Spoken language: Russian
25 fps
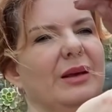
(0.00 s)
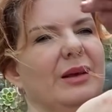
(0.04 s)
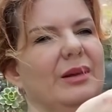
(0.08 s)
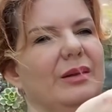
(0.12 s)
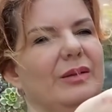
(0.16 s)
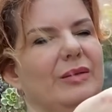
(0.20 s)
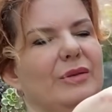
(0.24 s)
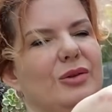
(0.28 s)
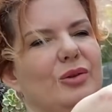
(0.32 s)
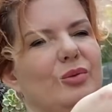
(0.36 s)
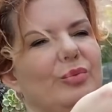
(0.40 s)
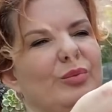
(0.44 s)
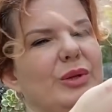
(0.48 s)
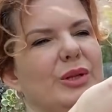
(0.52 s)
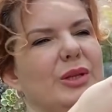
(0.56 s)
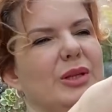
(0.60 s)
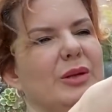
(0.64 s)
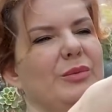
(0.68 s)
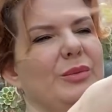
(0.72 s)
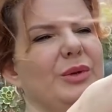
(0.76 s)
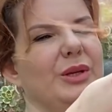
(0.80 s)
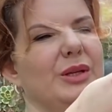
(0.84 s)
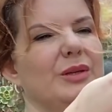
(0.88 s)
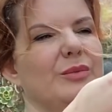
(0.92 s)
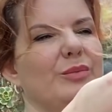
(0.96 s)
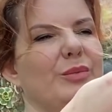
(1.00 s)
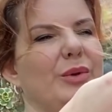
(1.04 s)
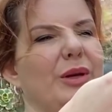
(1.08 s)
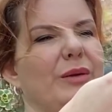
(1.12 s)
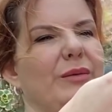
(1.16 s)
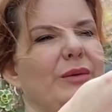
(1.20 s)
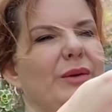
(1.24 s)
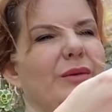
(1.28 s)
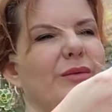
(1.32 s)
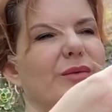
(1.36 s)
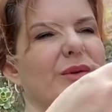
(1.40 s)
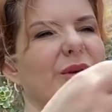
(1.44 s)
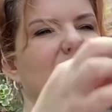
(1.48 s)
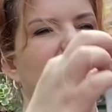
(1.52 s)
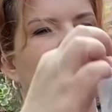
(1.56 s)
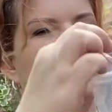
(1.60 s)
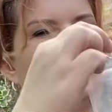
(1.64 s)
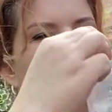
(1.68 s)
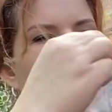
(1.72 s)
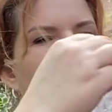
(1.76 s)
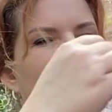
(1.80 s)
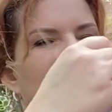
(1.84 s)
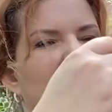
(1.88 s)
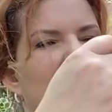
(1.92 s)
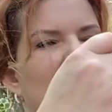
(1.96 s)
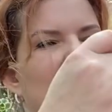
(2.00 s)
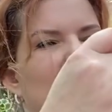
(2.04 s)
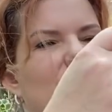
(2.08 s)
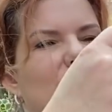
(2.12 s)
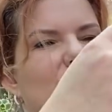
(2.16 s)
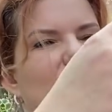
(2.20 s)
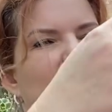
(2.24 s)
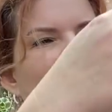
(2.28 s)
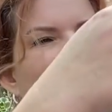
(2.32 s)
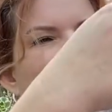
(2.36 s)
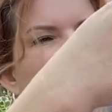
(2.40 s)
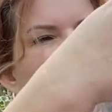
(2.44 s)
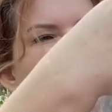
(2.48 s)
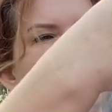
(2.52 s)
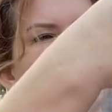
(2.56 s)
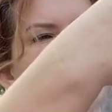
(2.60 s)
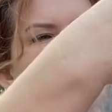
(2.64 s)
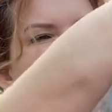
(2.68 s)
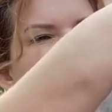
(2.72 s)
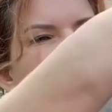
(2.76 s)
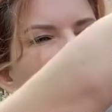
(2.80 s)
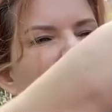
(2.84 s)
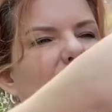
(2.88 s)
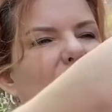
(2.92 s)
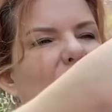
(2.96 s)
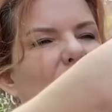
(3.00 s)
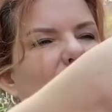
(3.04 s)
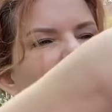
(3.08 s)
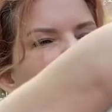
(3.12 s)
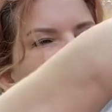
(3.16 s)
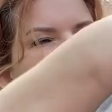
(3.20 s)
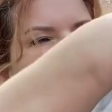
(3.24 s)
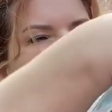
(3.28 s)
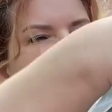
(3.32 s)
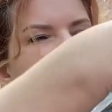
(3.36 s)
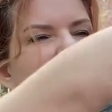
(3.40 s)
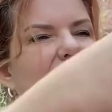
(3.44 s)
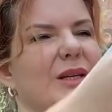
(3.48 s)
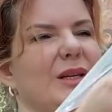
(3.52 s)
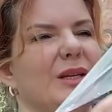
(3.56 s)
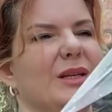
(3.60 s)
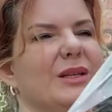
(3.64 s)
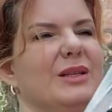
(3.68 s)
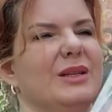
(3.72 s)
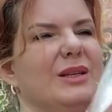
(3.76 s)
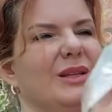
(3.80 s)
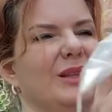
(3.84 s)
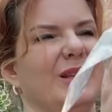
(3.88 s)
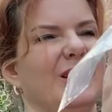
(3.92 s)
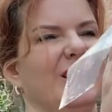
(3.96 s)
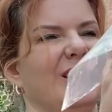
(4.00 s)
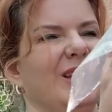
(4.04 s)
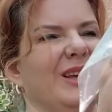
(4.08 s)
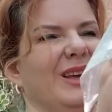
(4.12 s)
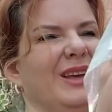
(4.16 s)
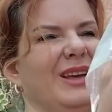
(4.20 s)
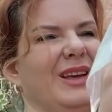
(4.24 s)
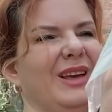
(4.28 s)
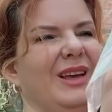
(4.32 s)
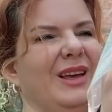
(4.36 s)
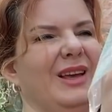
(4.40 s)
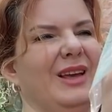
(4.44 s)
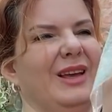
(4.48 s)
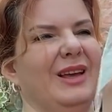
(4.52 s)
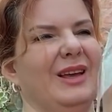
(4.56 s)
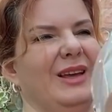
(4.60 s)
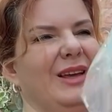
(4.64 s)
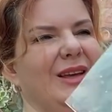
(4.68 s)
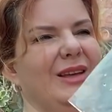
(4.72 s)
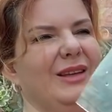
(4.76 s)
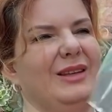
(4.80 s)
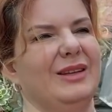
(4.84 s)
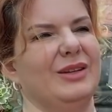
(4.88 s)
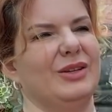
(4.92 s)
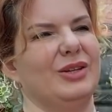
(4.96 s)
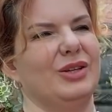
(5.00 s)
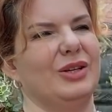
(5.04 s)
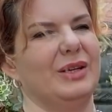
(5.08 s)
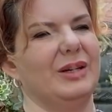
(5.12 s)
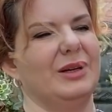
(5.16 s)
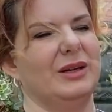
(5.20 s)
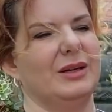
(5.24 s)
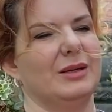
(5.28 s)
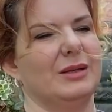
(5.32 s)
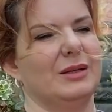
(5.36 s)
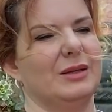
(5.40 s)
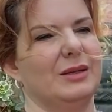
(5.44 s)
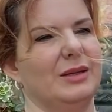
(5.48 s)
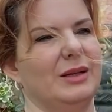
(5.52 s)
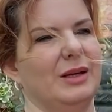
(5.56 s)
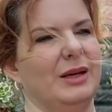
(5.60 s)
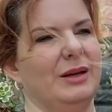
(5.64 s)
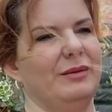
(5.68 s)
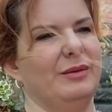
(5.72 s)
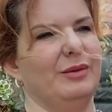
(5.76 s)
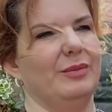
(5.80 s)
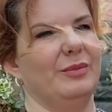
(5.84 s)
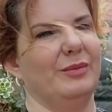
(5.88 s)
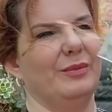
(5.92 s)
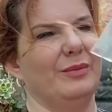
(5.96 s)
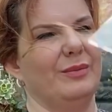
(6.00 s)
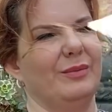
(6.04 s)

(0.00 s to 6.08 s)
То есть у меня там есть прививки, где листочки у меня наполовину были срезаны. Эти же оставим.